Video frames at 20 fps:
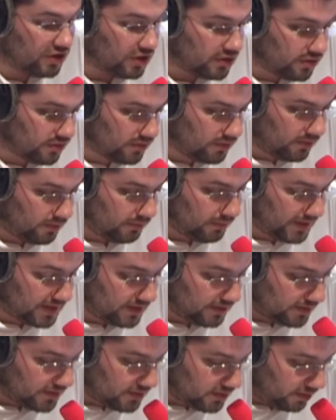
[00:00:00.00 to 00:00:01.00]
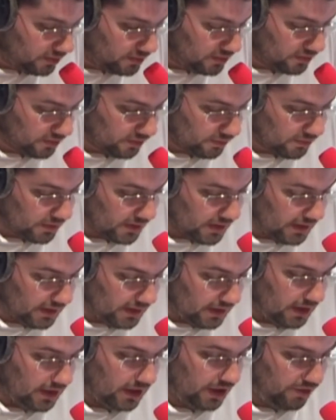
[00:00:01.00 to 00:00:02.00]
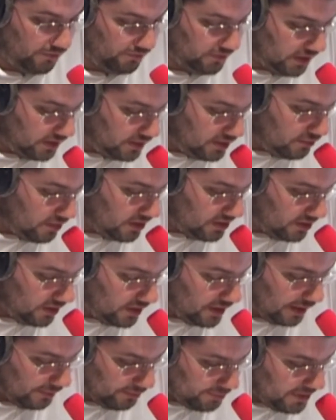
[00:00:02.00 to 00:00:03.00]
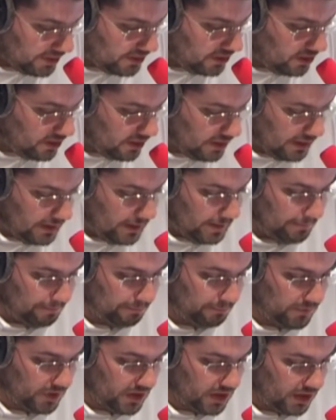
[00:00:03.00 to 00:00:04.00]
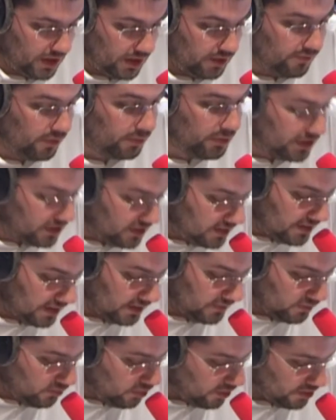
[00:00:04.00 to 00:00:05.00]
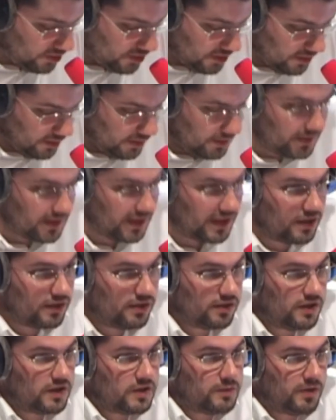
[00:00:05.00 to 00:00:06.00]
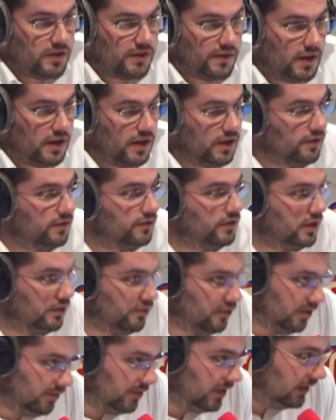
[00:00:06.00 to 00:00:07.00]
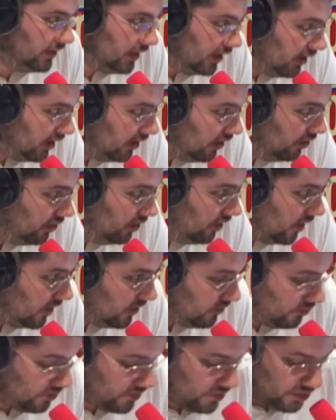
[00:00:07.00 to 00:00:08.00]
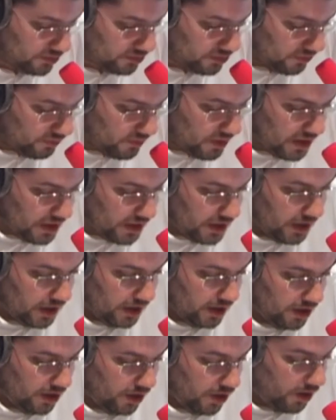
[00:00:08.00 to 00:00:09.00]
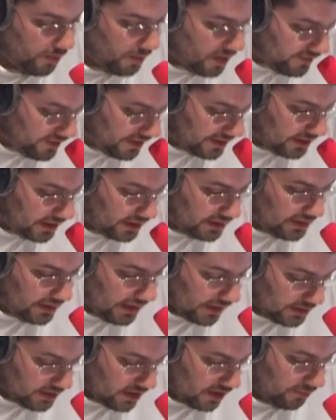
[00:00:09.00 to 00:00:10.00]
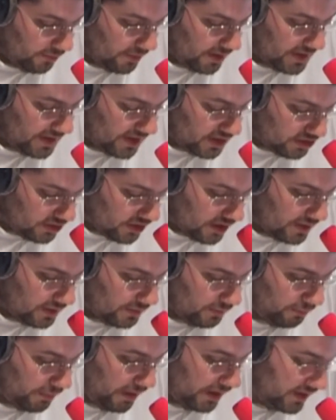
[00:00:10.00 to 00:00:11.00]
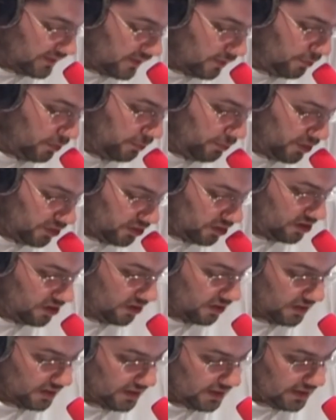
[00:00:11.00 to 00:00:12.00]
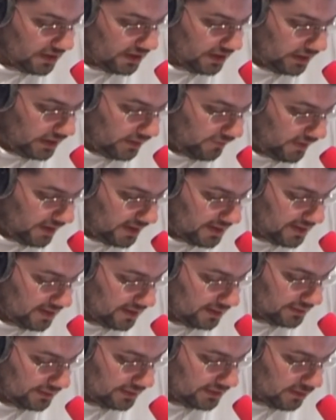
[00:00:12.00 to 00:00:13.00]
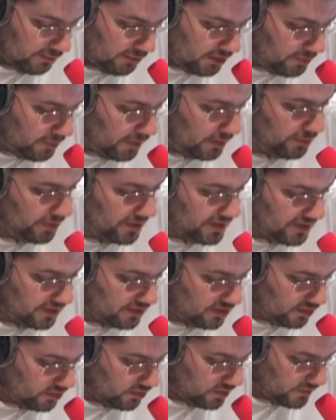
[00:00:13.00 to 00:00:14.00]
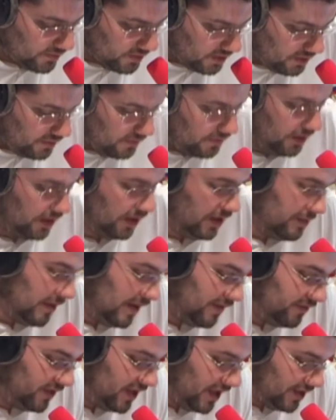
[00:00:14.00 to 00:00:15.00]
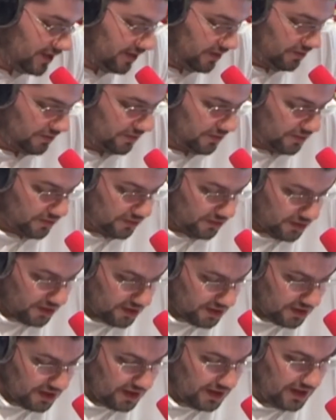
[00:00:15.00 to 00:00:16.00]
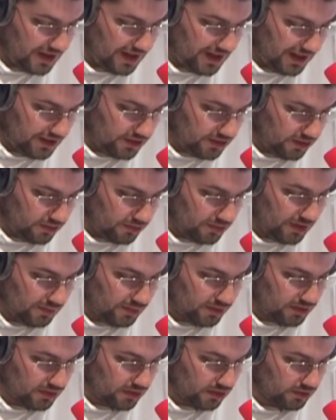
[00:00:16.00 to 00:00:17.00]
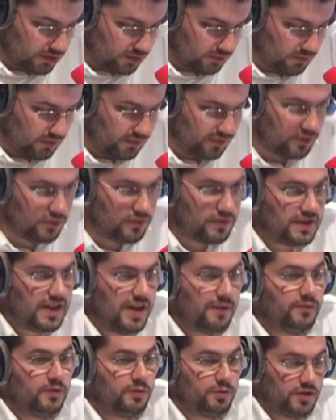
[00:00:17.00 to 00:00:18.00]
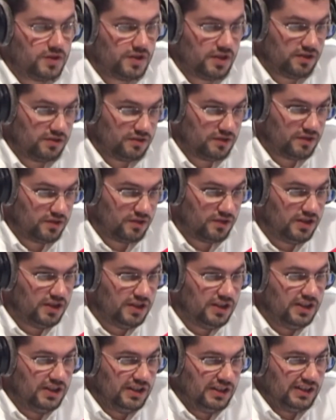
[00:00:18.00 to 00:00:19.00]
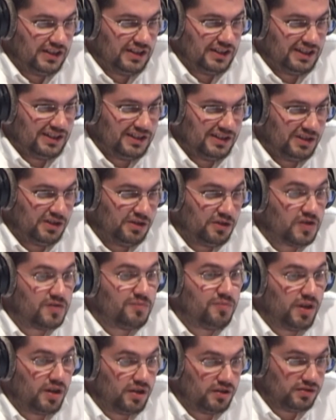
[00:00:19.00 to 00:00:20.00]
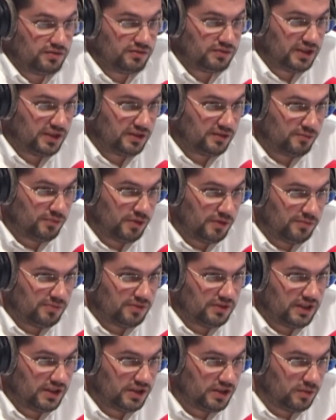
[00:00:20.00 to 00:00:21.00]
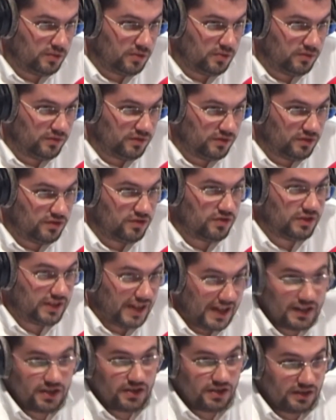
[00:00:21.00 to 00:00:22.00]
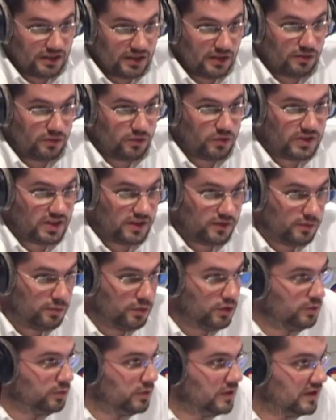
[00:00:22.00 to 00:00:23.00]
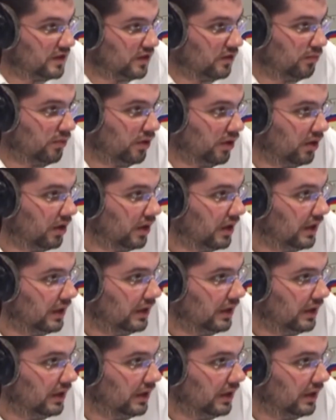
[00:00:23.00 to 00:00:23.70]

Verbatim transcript: rzeczą bardzo istotną e, w tej debacie i kampanii mm, i w obietnicach wyborczych staje się sprawa wieku emerytalnego, nieraz już zresztą e, omawiana i ja chciałem raz jeszcze Państwa poprosić o refleksję na ten temat. Pan prezydent Komorowski, chyba wiedząc, że Andrzej Duda będzie o tym mówił, sam wyprzedzająco e, rozbroił tę bombę dla siebie, mówiąc, że tak, że tę ustawę podpisał, bo